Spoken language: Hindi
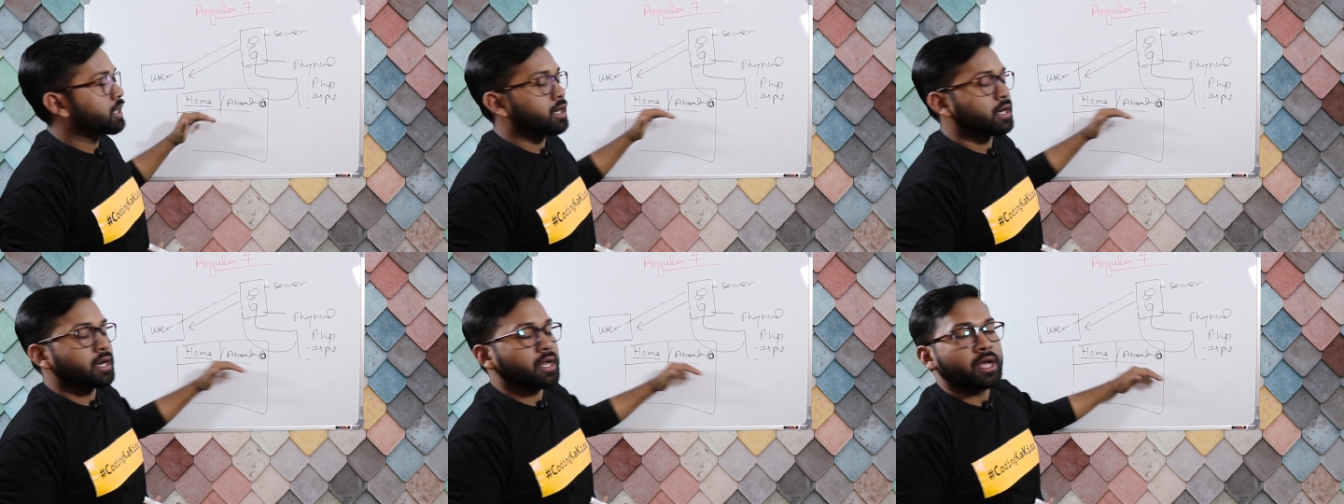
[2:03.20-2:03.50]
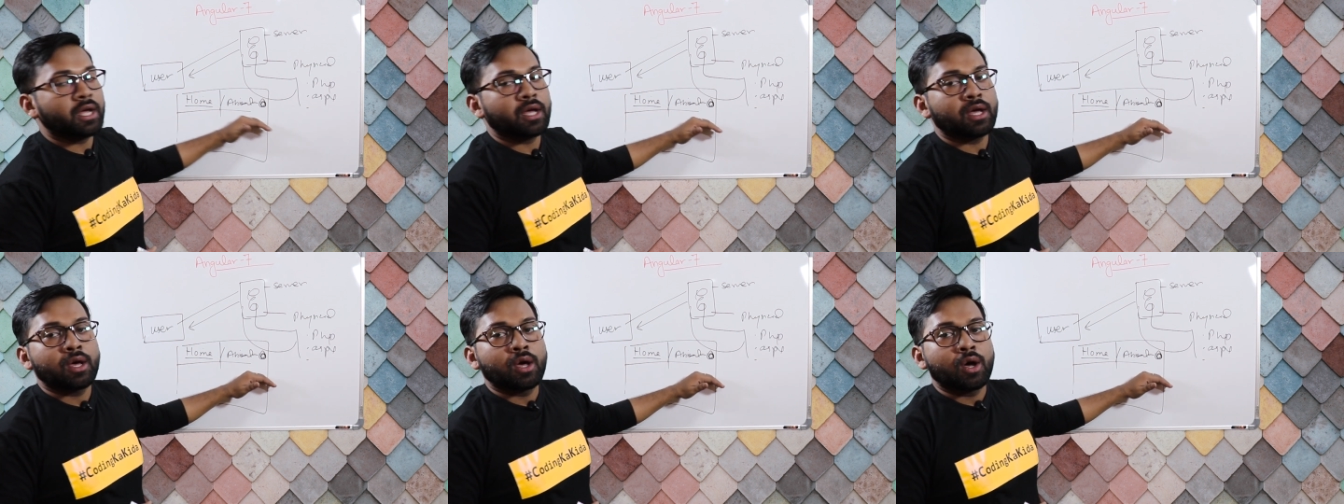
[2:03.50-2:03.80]
कर रहा
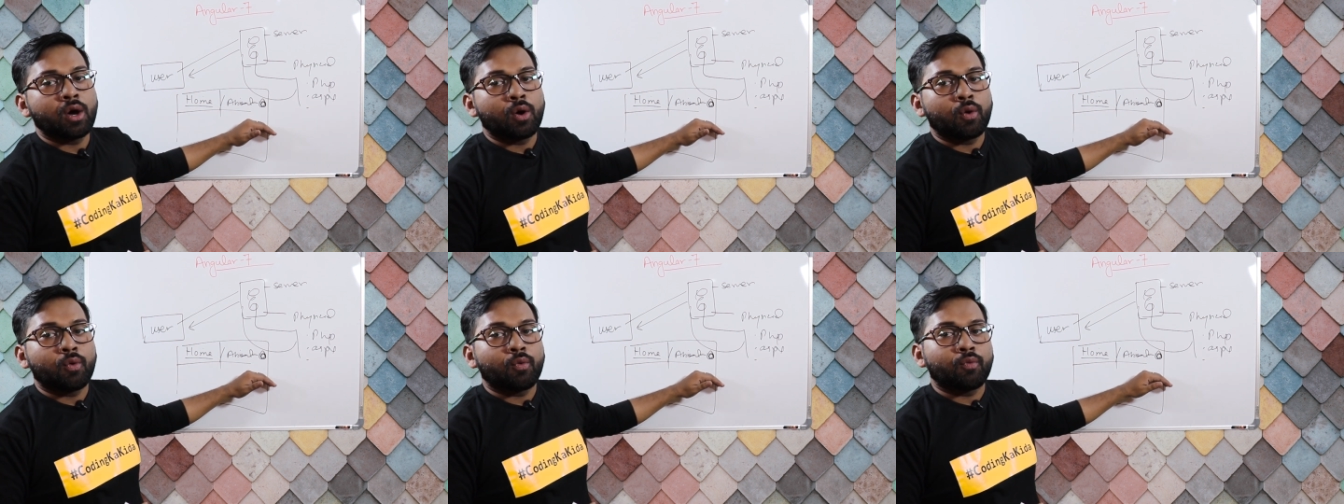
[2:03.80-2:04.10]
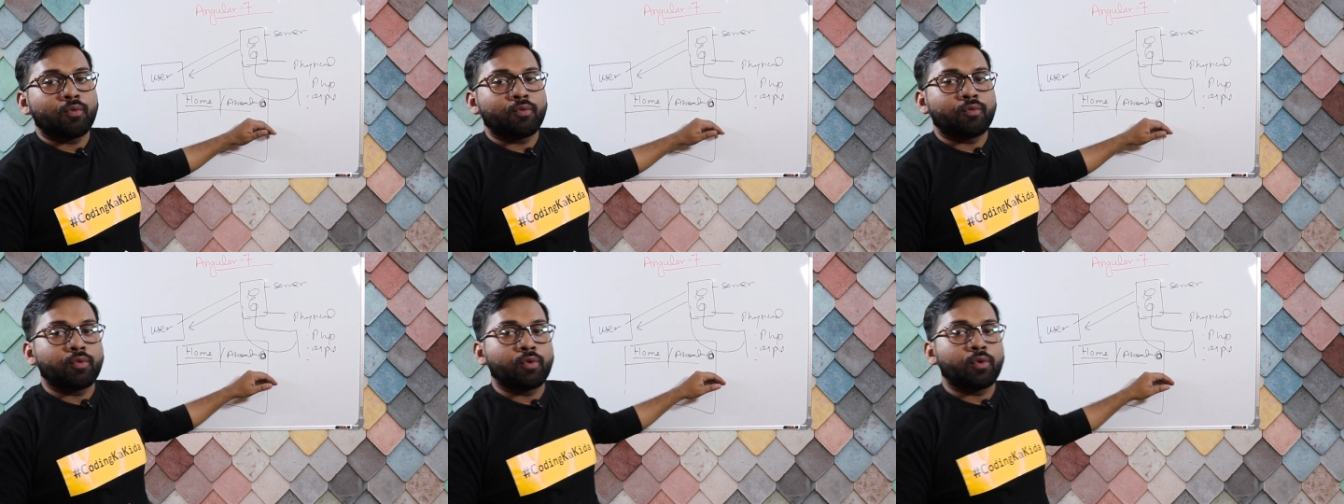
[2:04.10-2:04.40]
है
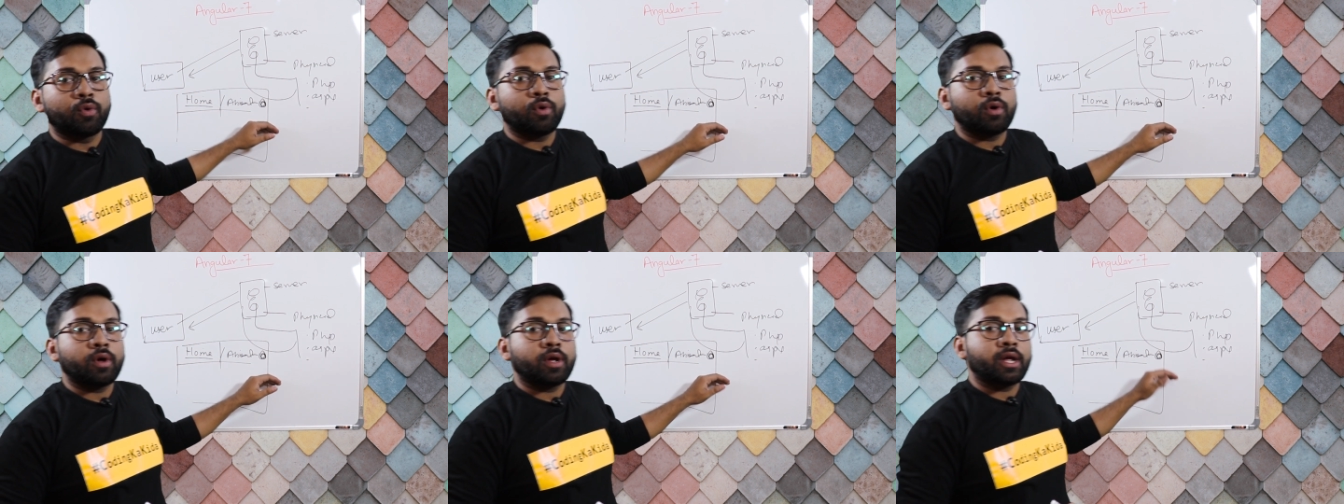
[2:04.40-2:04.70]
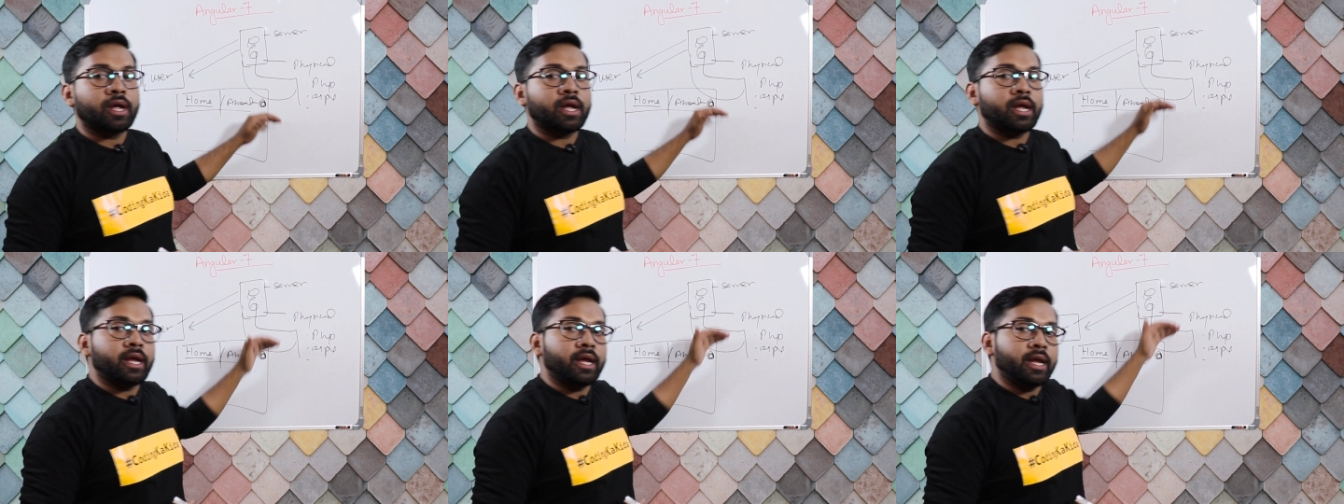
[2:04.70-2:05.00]
वो
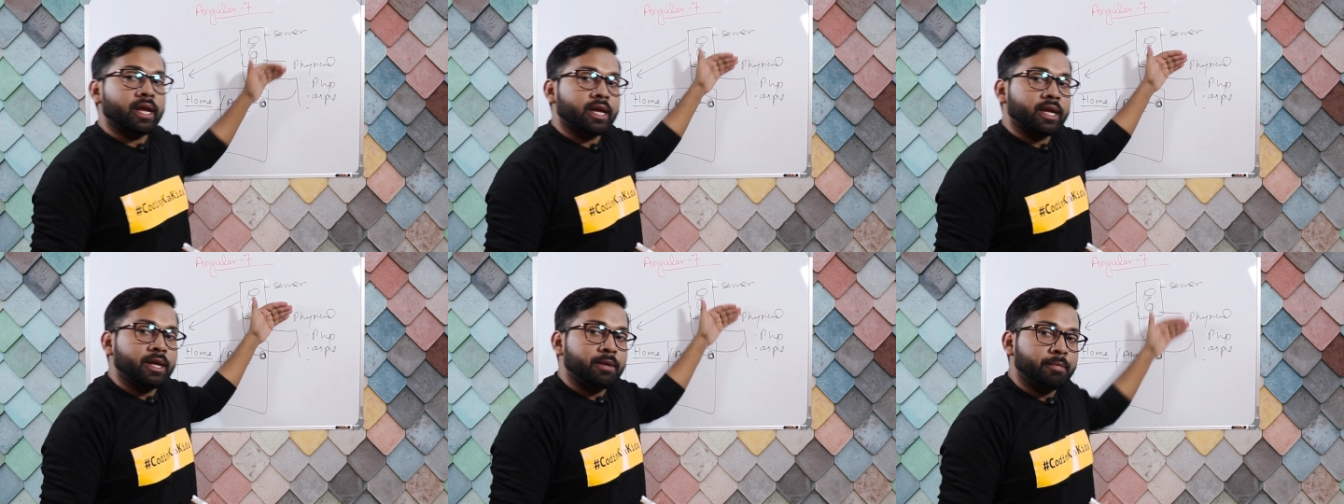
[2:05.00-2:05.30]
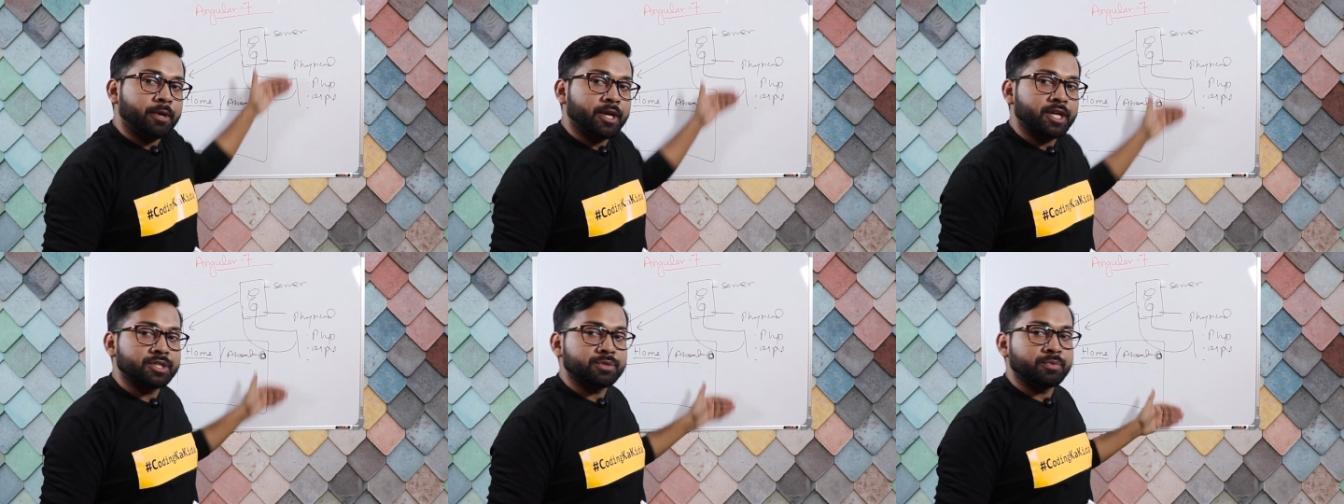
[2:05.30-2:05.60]
एक ही
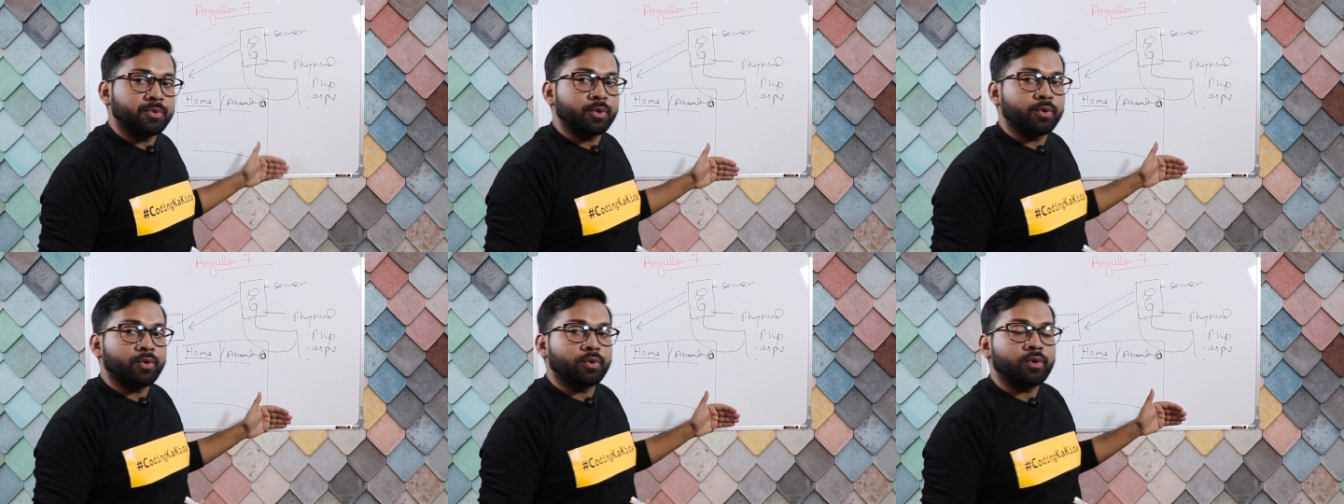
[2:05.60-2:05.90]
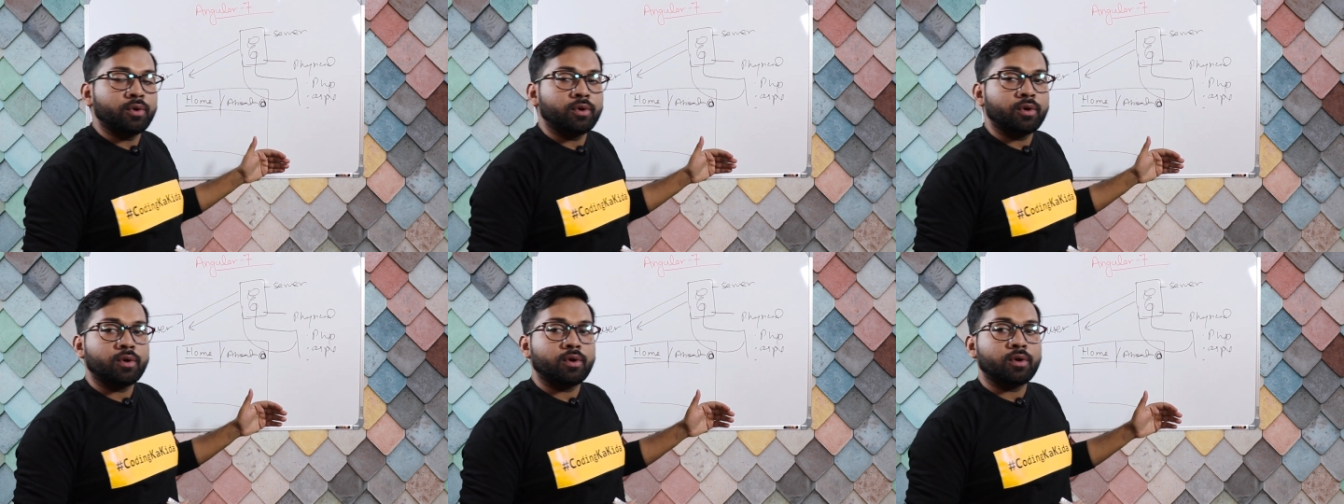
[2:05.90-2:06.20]
पेज में
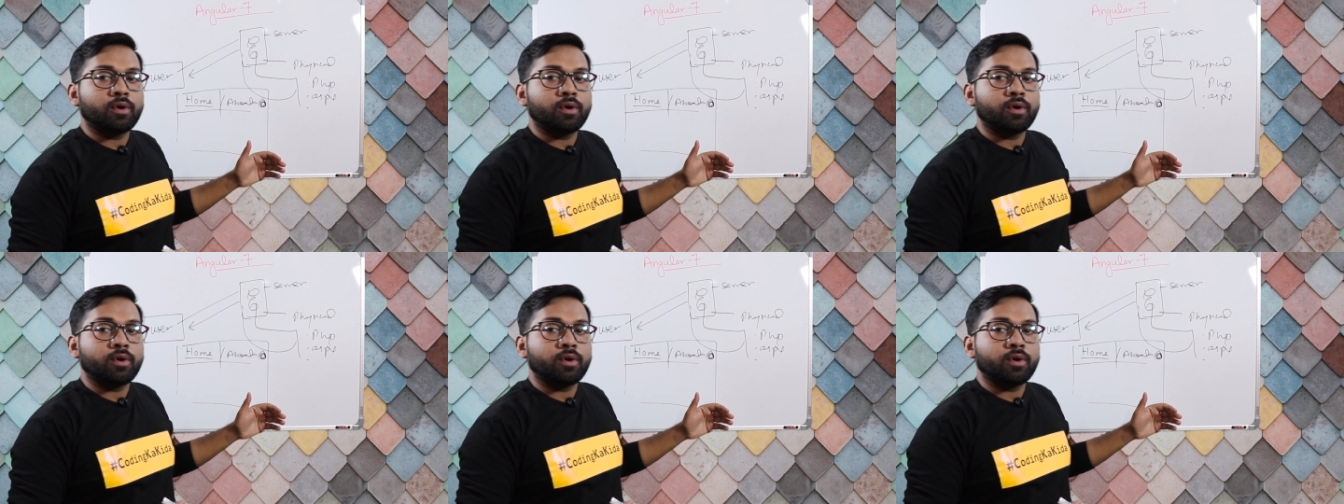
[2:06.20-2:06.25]
हो